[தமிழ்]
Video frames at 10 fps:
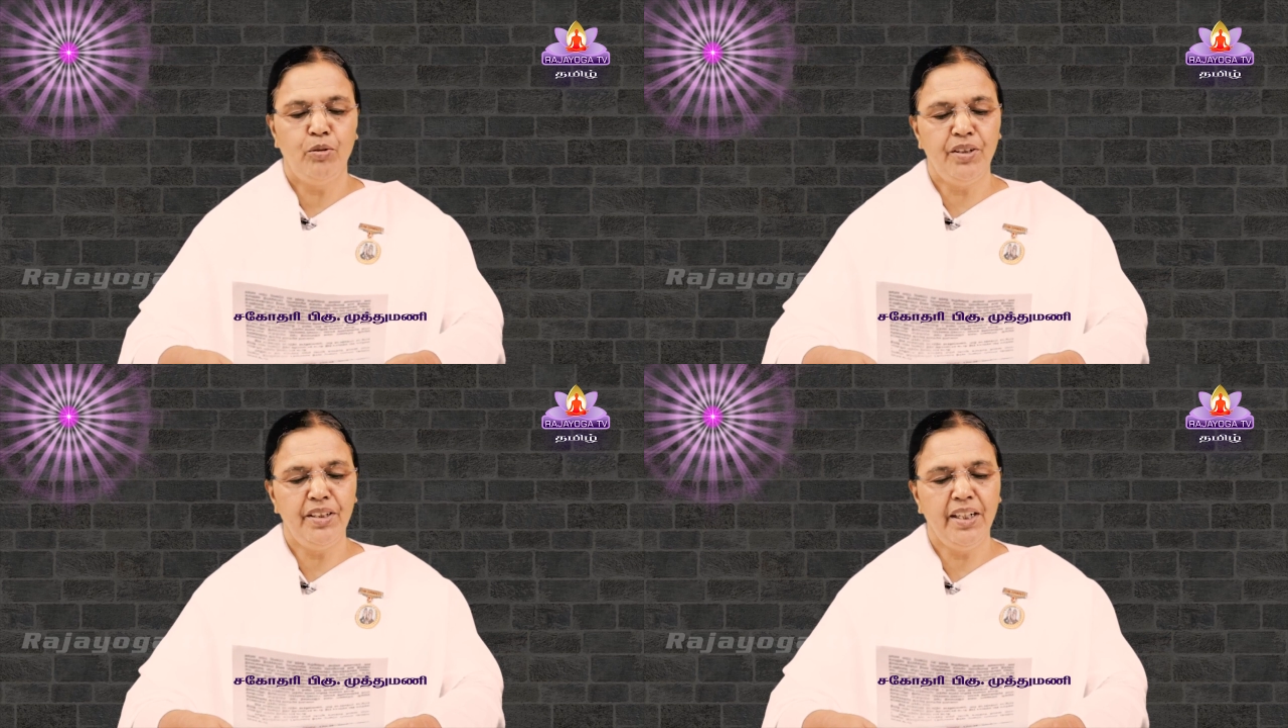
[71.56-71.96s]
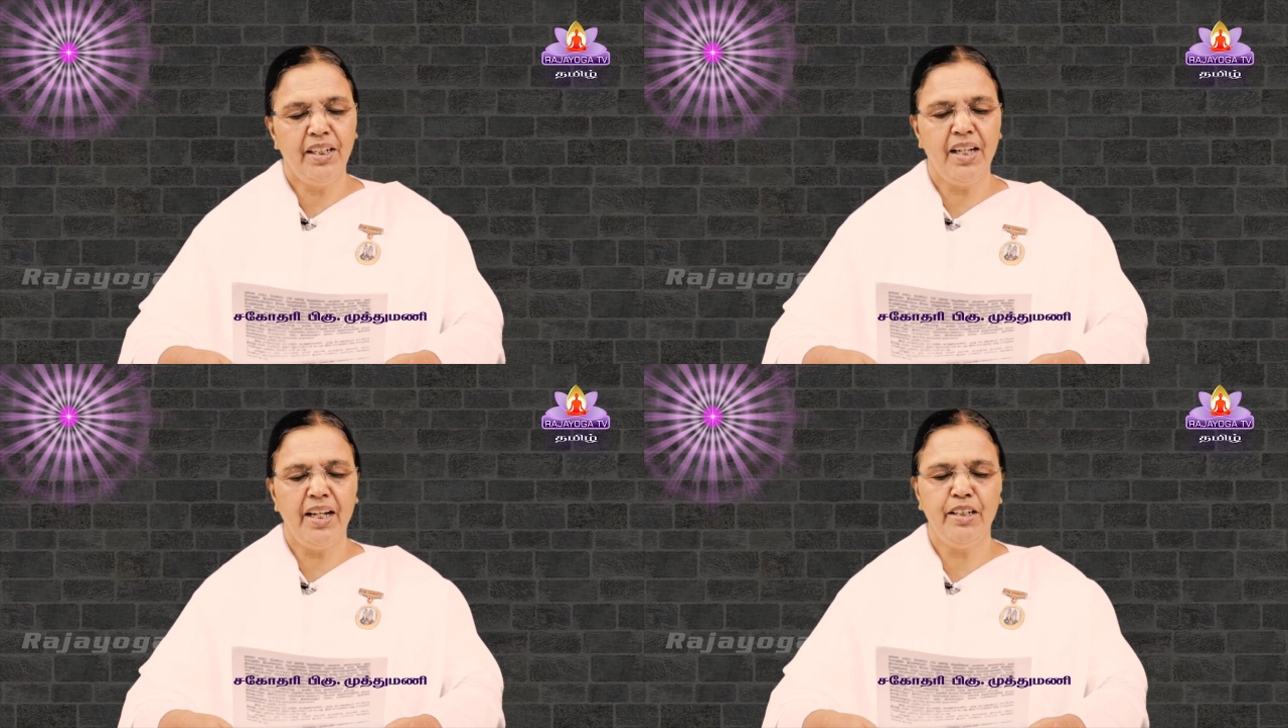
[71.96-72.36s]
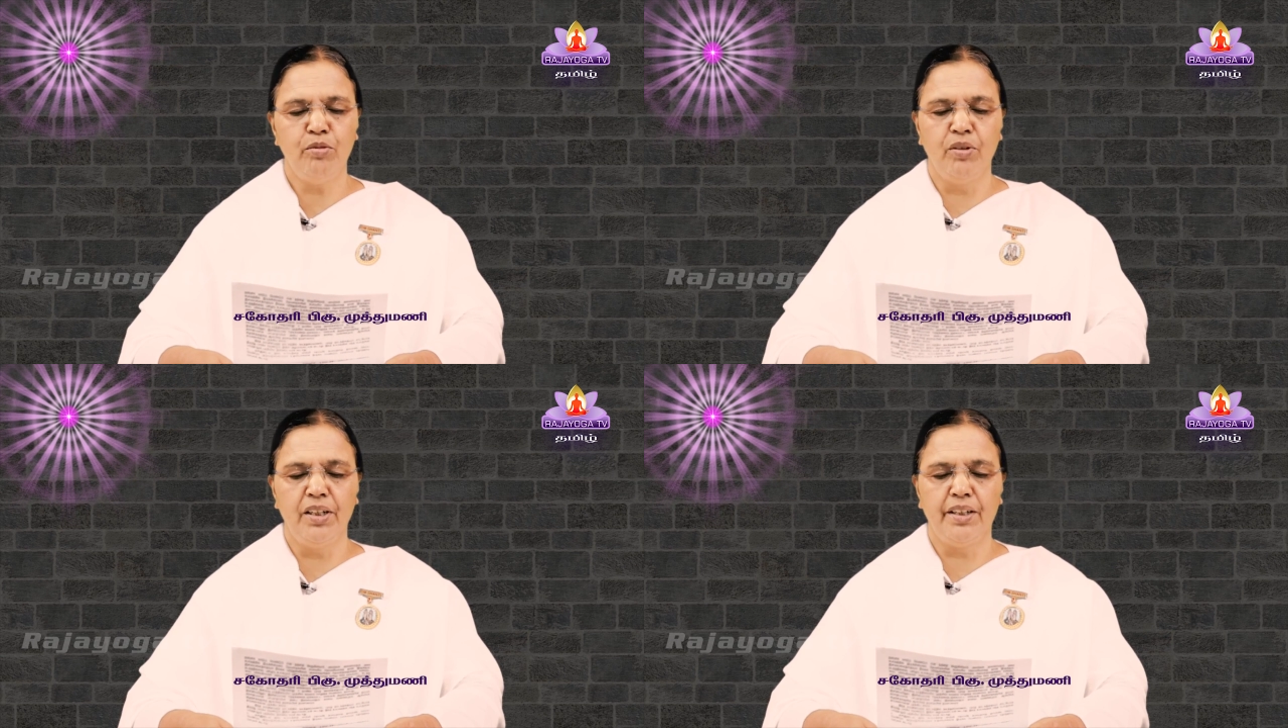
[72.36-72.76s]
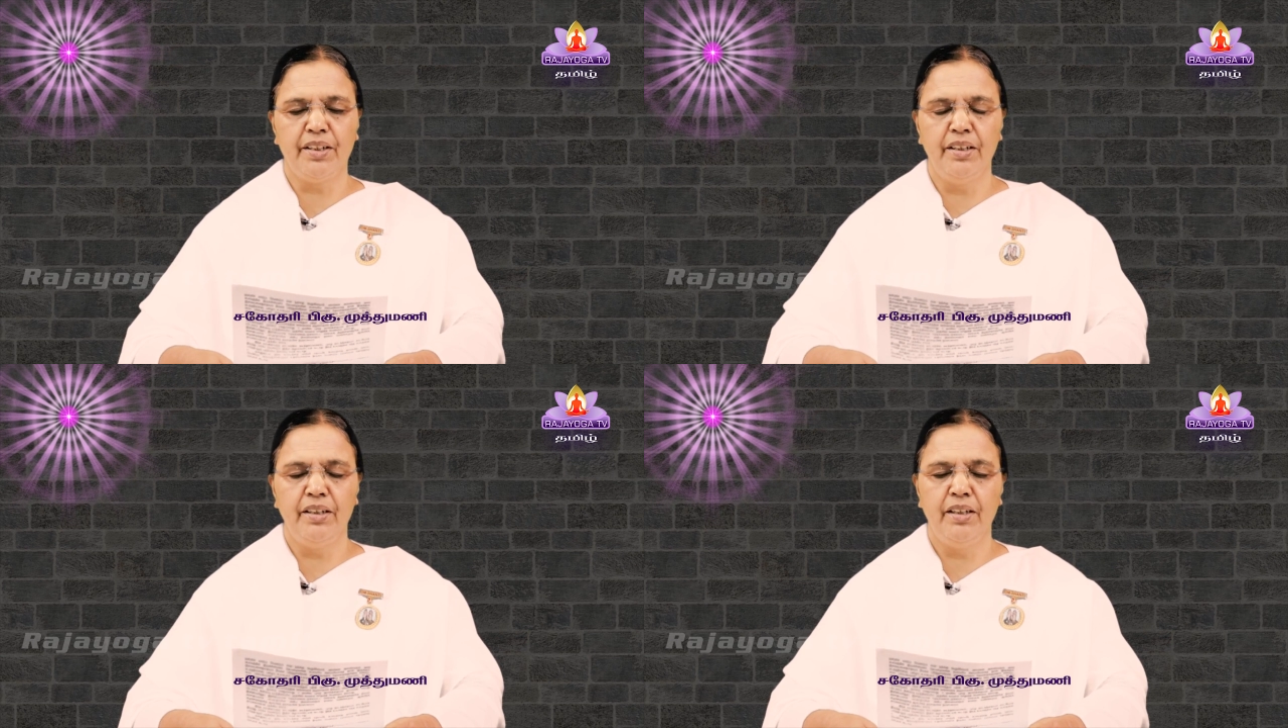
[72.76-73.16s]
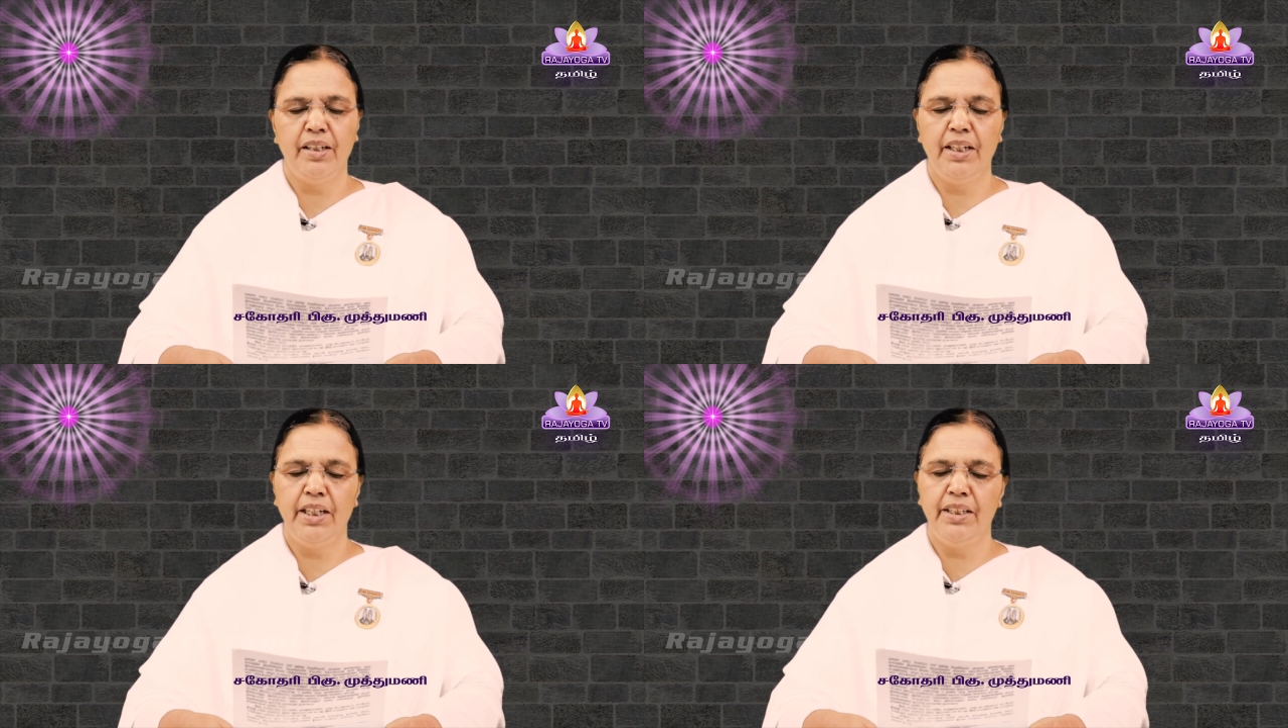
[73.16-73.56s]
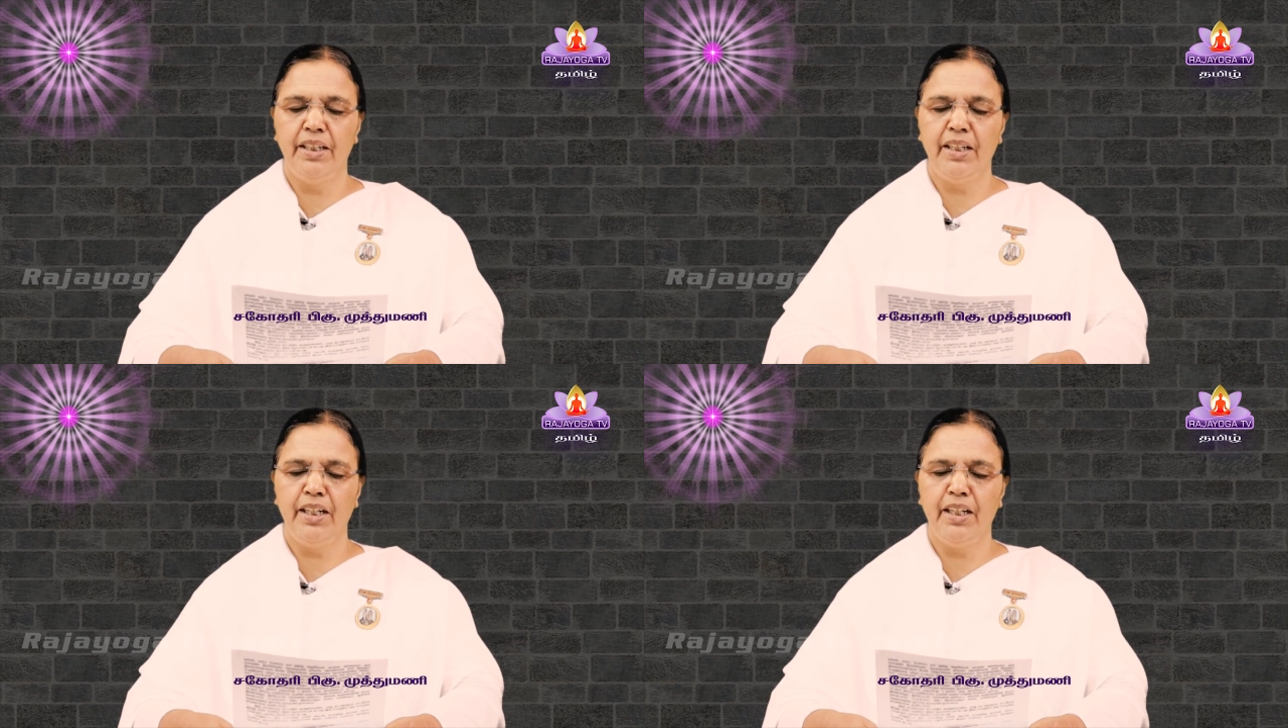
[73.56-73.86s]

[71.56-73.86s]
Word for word: குழந்தைகளாகி உங்களுக்கு இந்த